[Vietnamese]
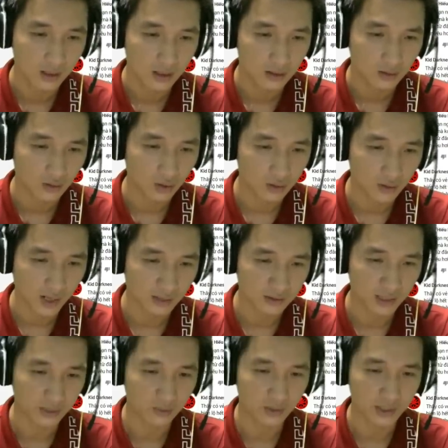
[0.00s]
Có đoạn
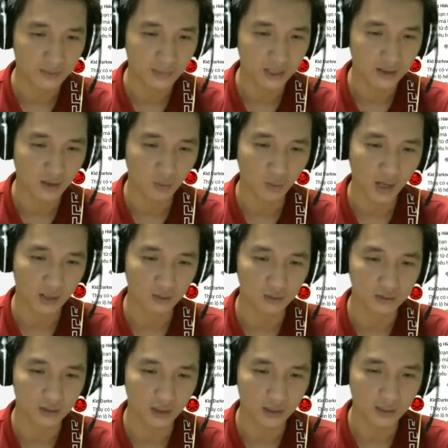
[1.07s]
người của Liên minh Hồng Hoang
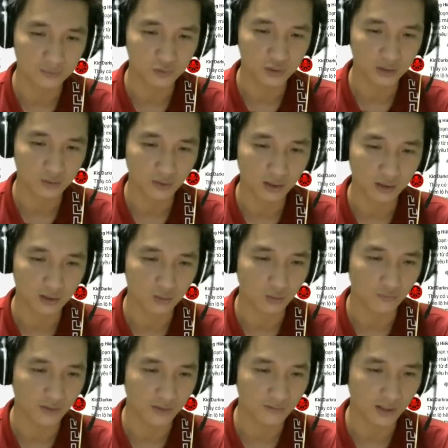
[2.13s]
Cổ Giới đâm xuyên qua ngực
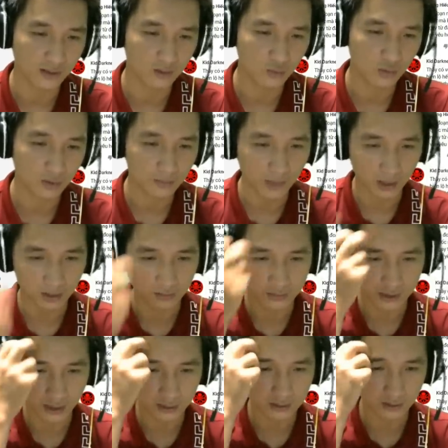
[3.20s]
của phe Vạn Yêu Quốc mà không
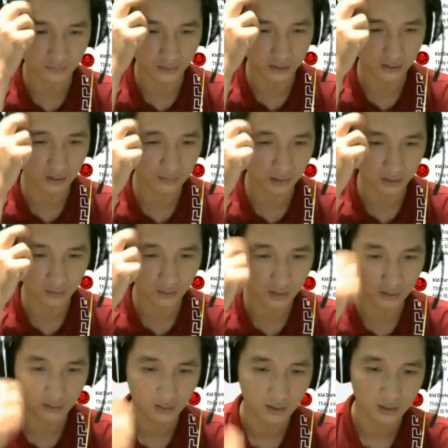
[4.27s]
chết, xong vết thương mất luôn,
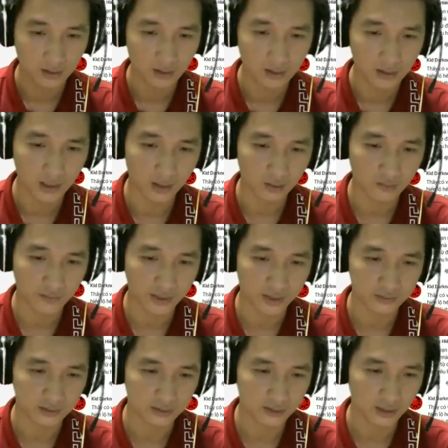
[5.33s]
liệu có phải
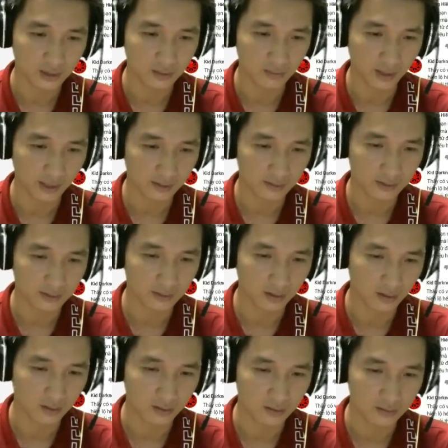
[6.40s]
đeo xình xích không S?
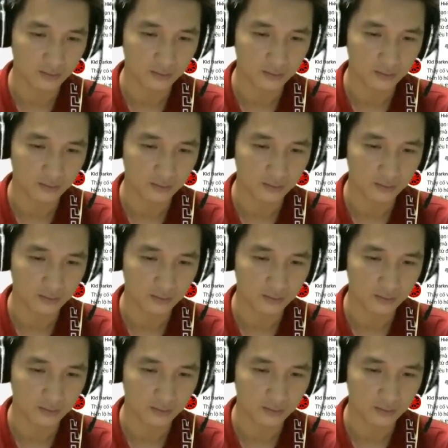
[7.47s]
Đó.